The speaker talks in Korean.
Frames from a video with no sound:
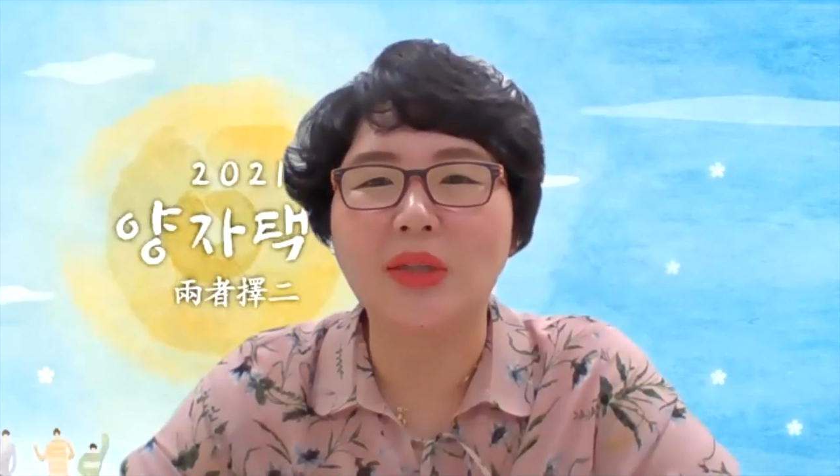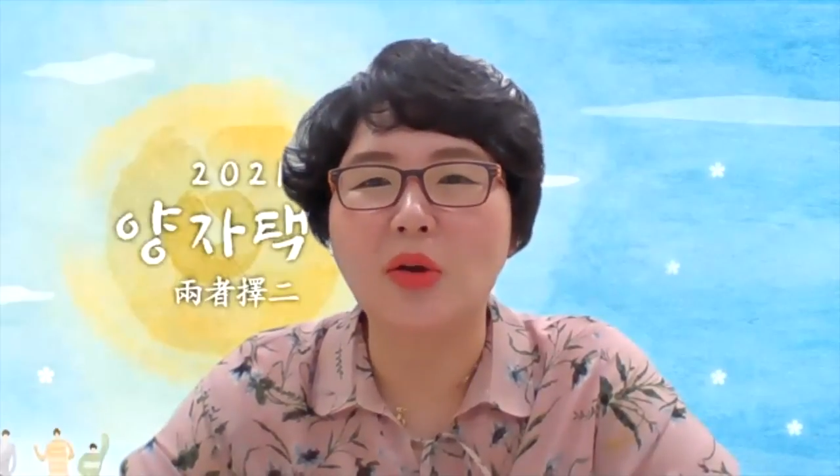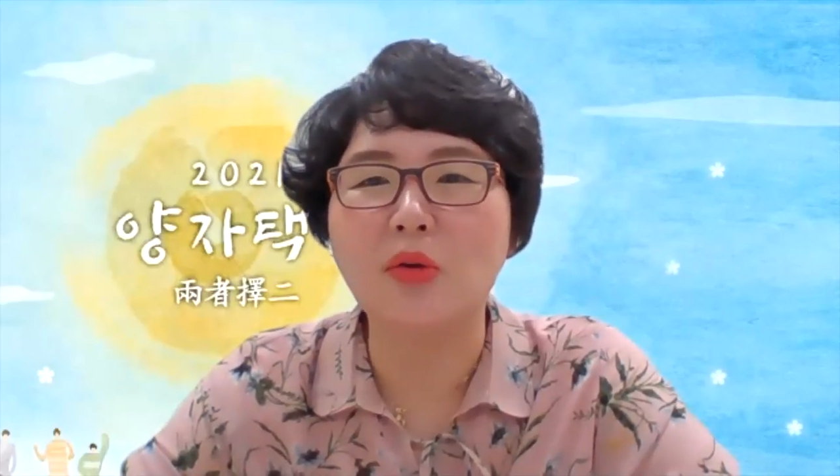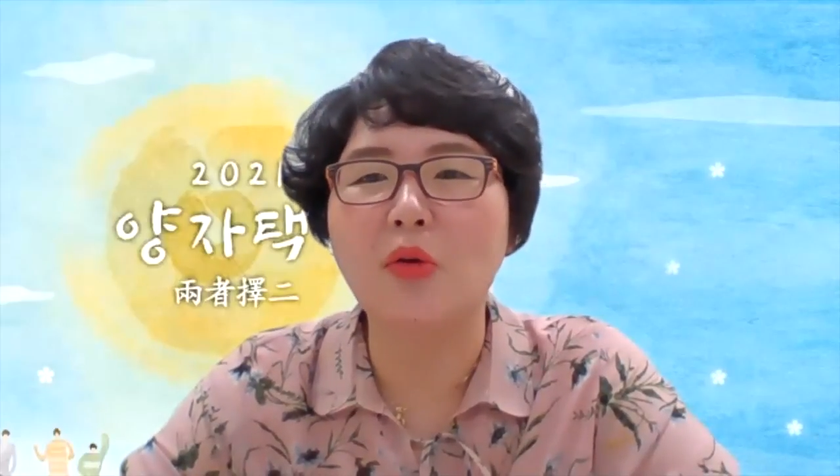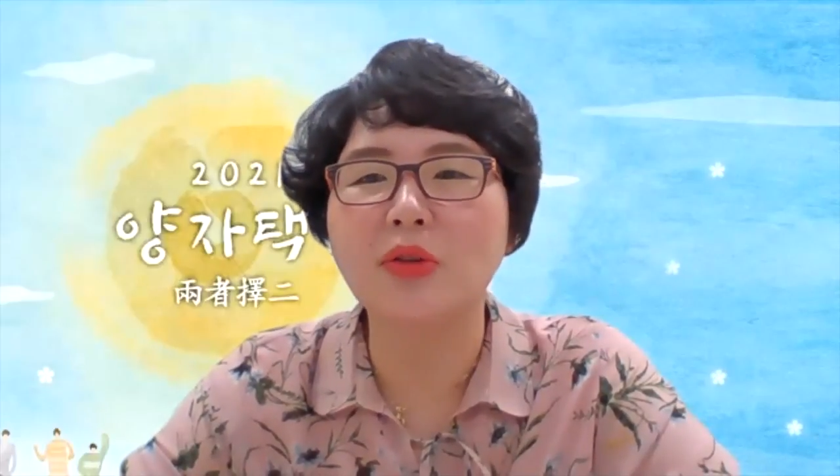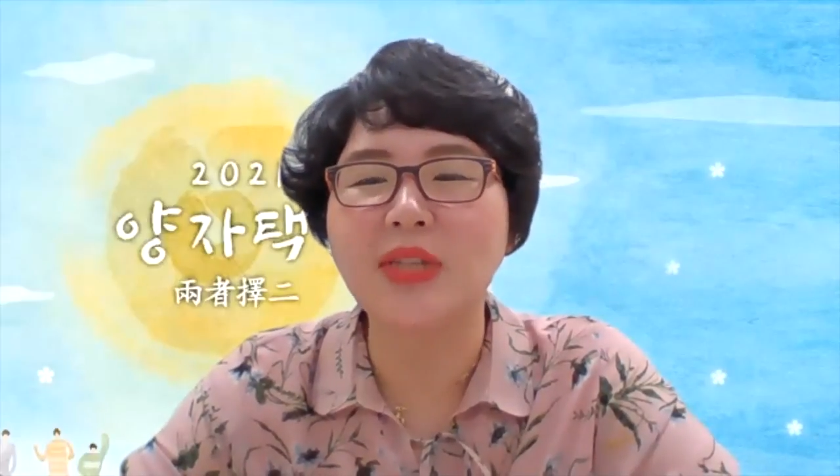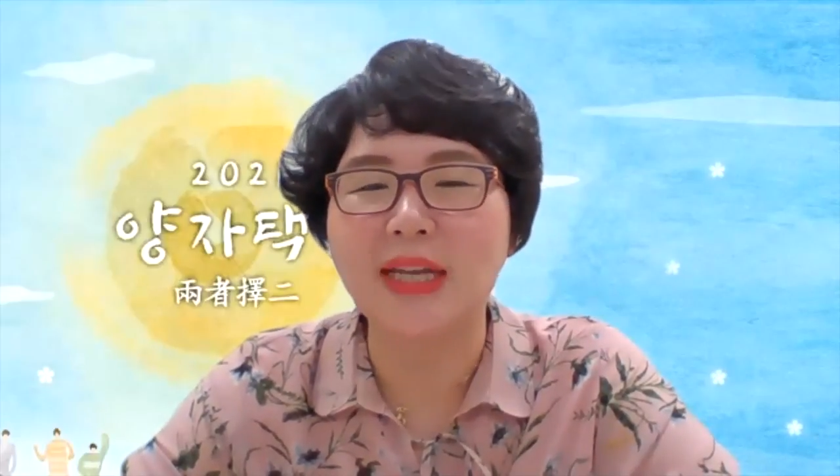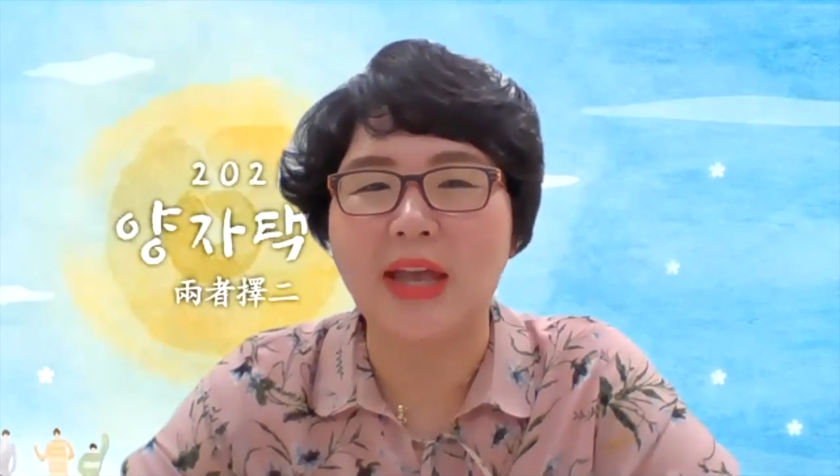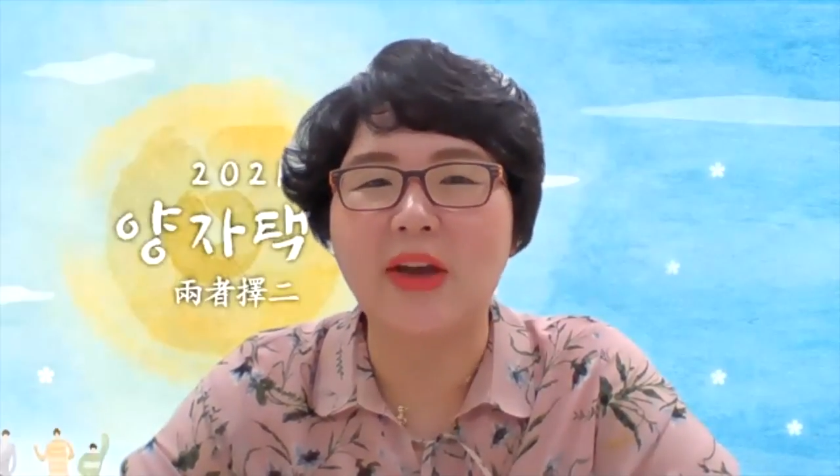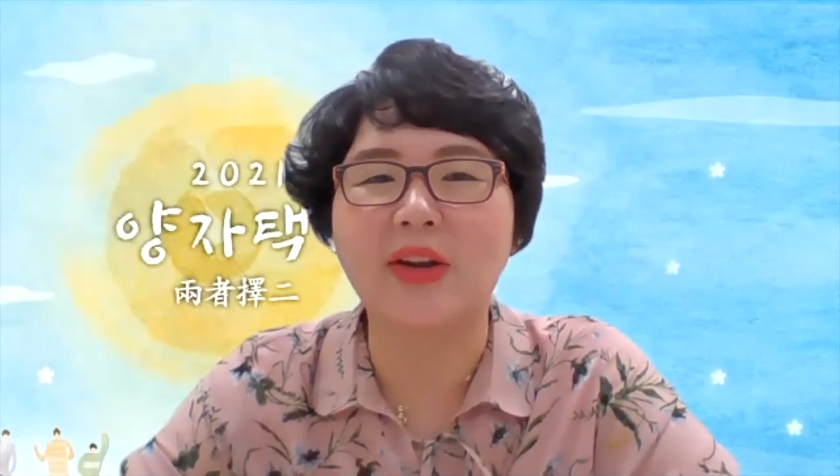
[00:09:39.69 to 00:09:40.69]
이제
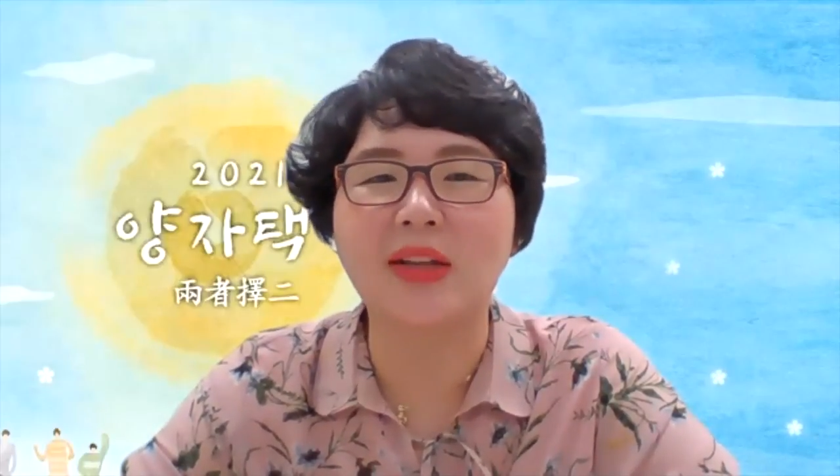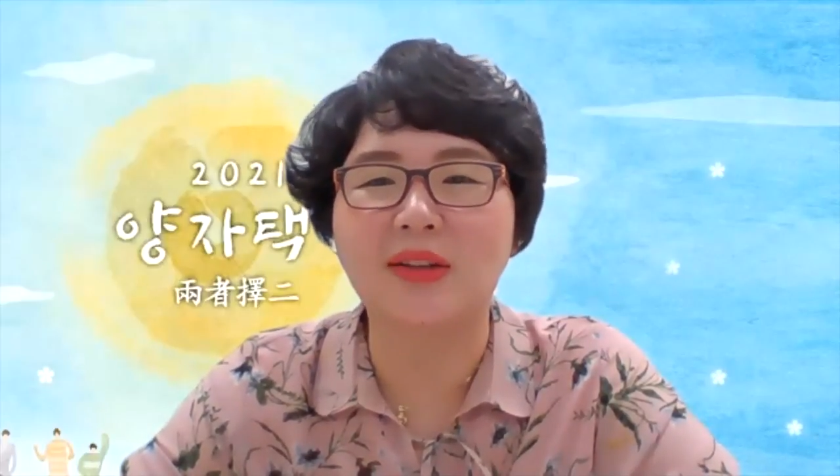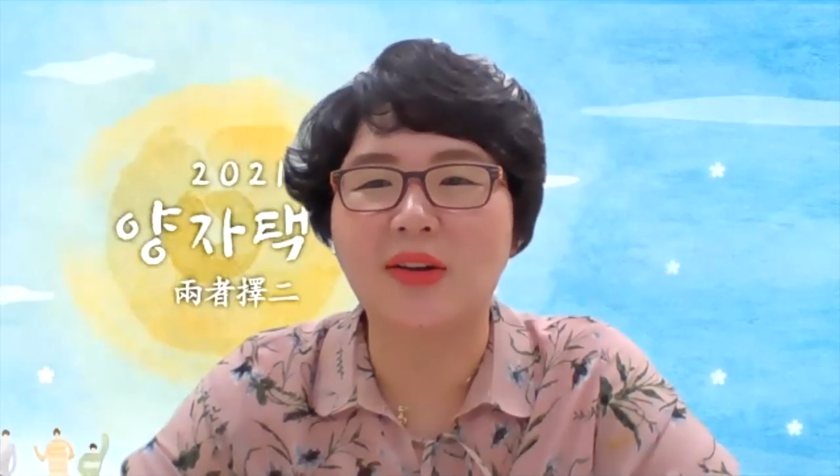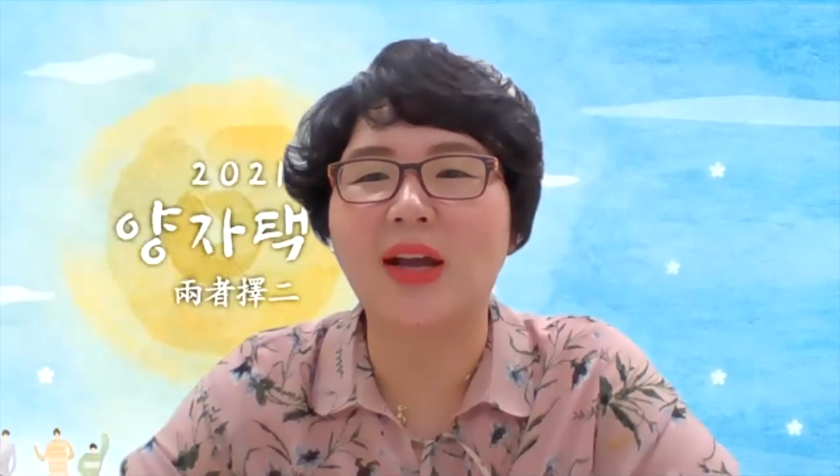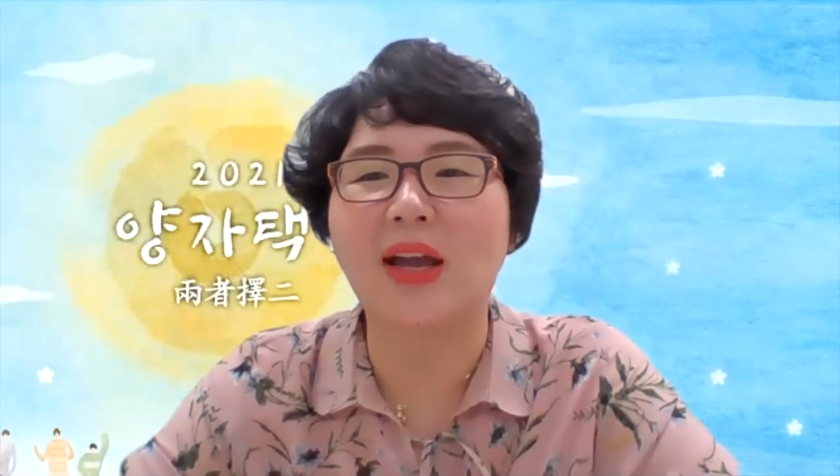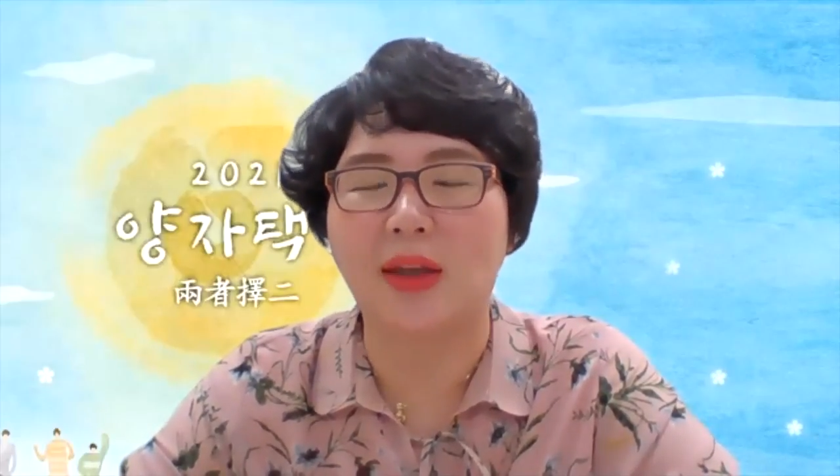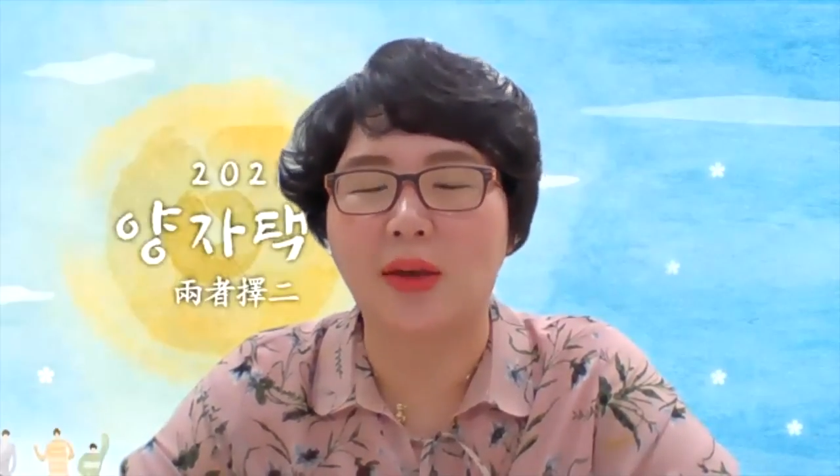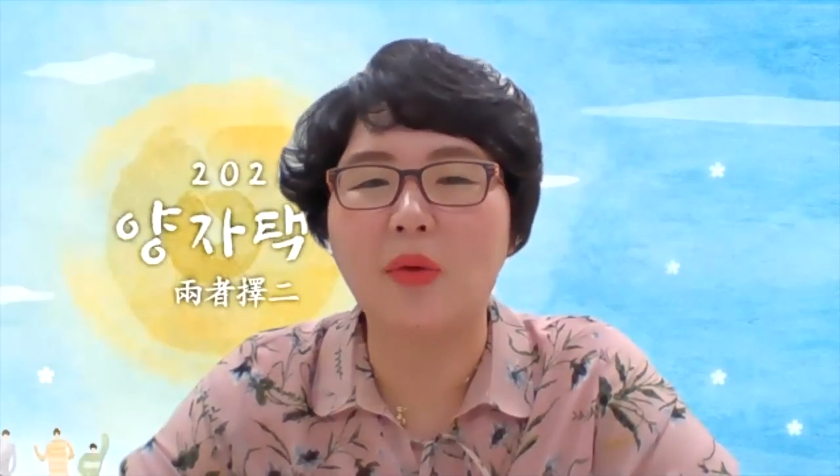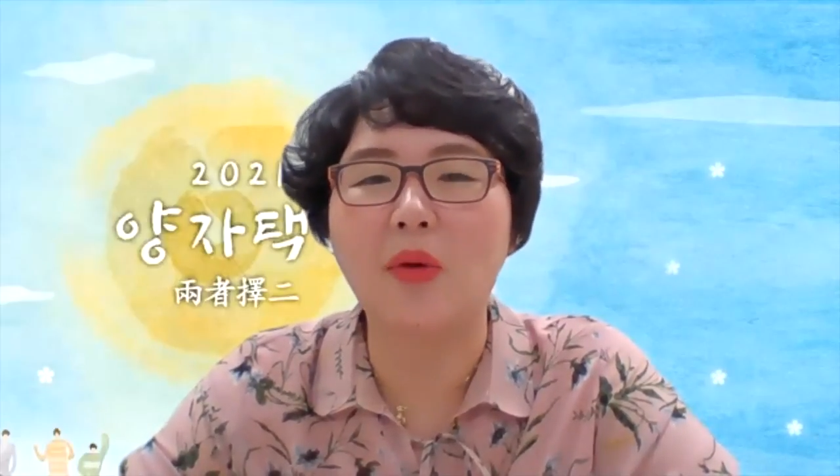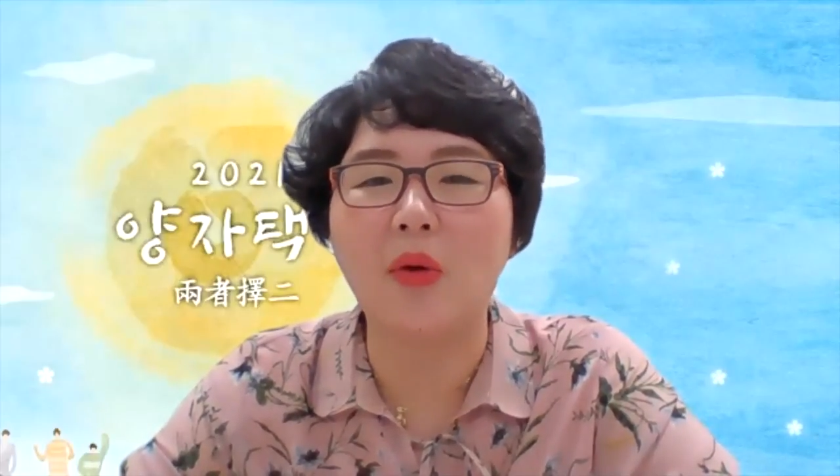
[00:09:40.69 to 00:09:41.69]
성공자의 대열에 들어가게
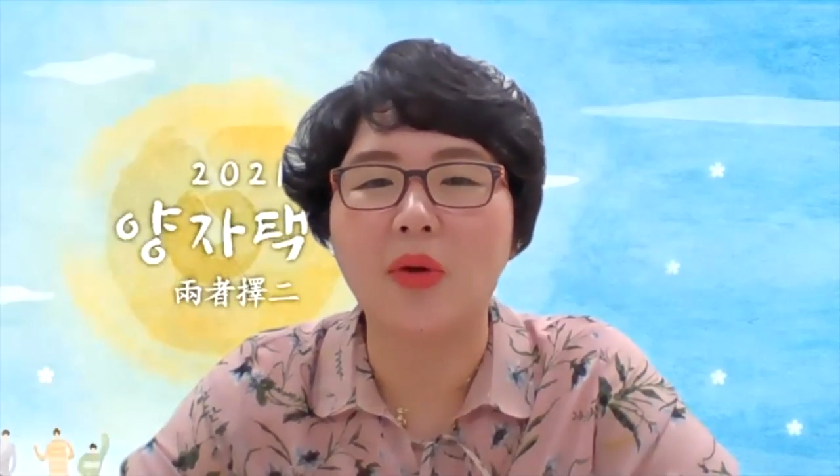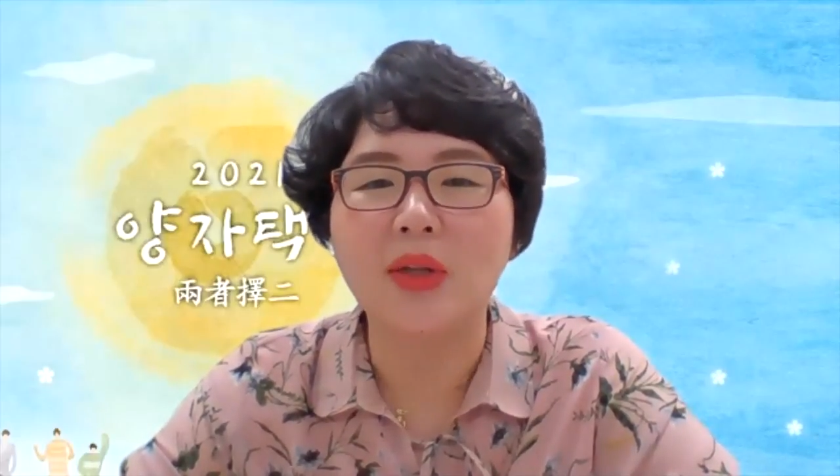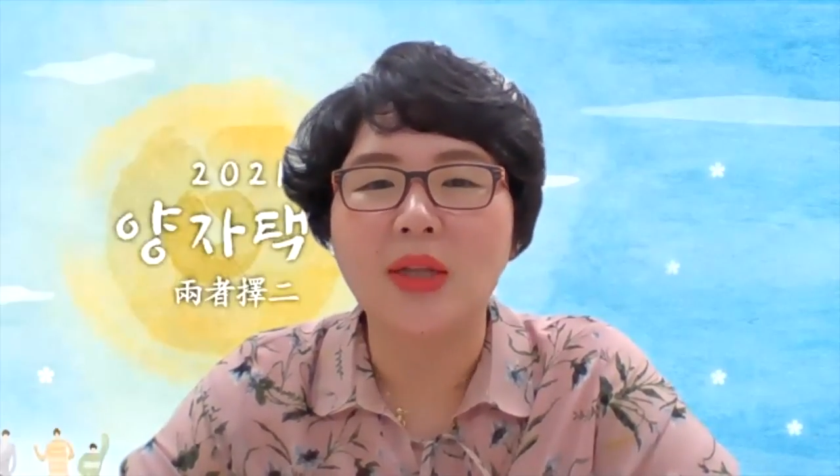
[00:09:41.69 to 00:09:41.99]
됐고,